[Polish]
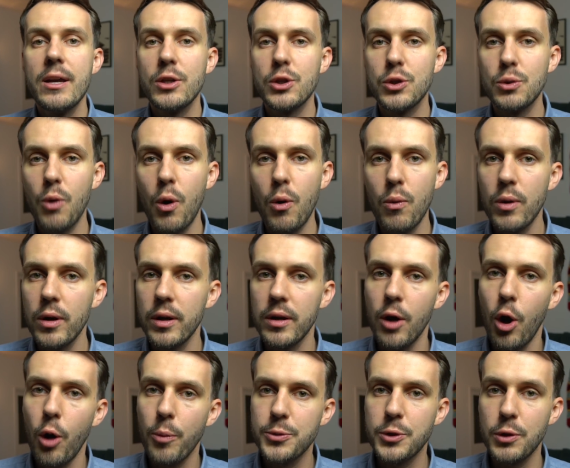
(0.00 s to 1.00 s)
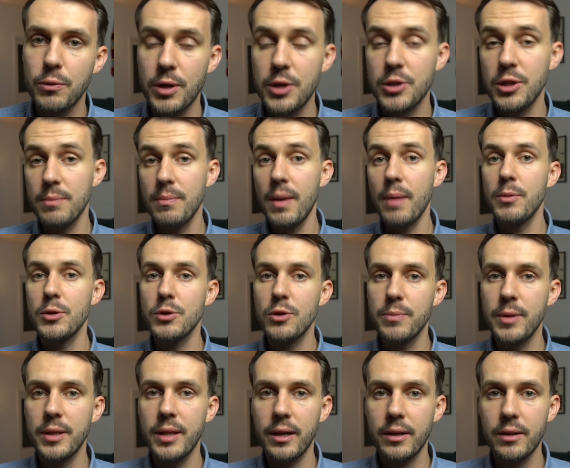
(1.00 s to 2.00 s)
złą e, opcją, jeśli mamy
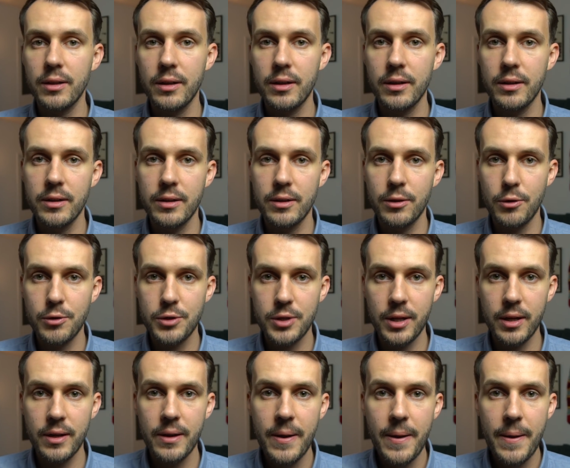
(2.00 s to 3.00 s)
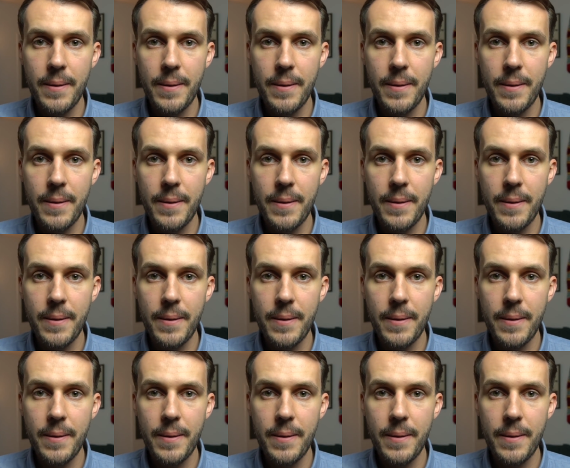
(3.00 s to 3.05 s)
sobie tak troszkę